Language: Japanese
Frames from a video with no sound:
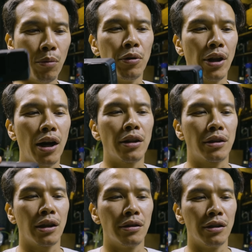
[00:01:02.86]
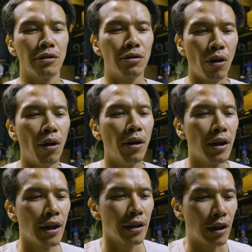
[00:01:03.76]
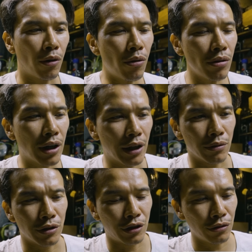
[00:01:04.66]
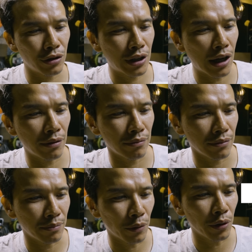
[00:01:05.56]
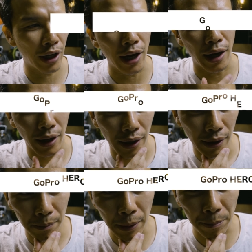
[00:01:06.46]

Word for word: ぼなかったんですよ。で、今回のじゅうさんもね、まあ、